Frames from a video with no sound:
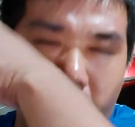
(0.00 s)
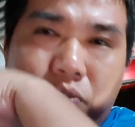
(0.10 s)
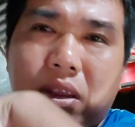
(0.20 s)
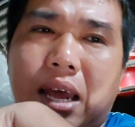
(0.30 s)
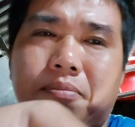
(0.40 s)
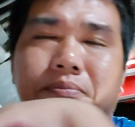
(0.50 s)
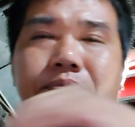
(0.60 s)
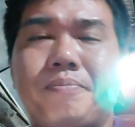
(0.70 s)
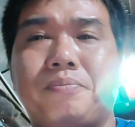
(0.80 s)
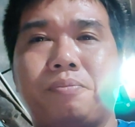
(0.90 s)
rút dữ lắm
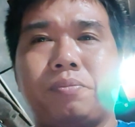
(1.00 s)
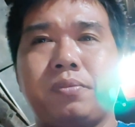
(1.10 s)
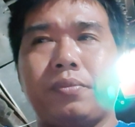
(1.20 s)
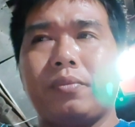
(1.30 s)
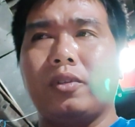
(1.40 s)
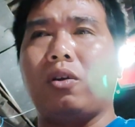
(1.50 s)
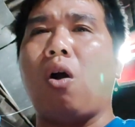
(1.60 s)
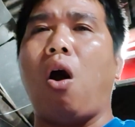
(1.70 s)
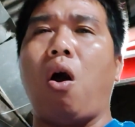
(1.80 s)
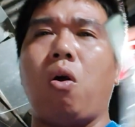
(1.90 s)
nó
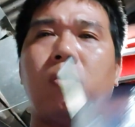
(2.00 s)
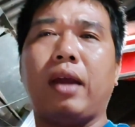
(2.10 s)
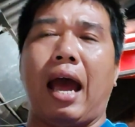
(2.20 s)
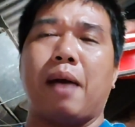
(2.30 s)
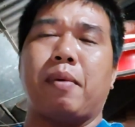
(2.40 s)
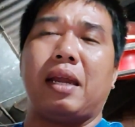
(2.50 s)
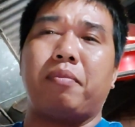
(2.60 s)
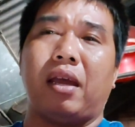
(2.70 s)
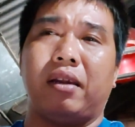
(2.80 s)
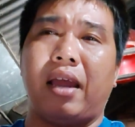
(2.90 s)
khô con gà mà anh
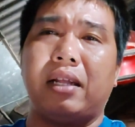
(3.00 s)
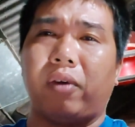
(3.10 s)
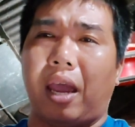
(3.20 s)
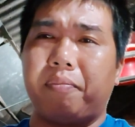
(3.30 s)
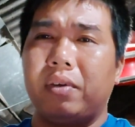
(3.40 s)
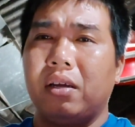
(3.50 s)
em định đi tội nghiệp